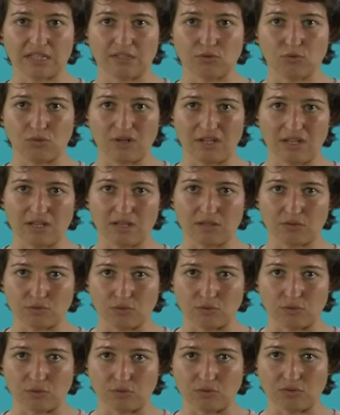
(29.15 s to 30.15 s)
et, de la
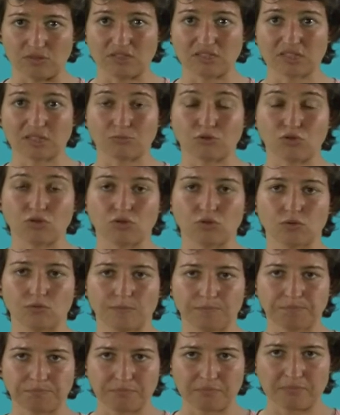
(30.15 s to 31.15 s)

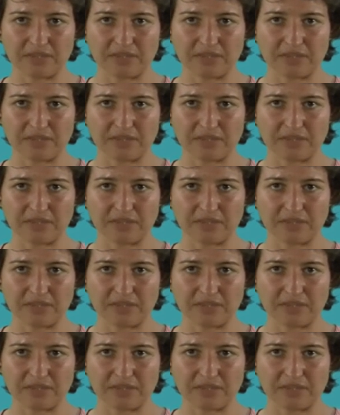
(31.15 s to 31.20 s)
distribution,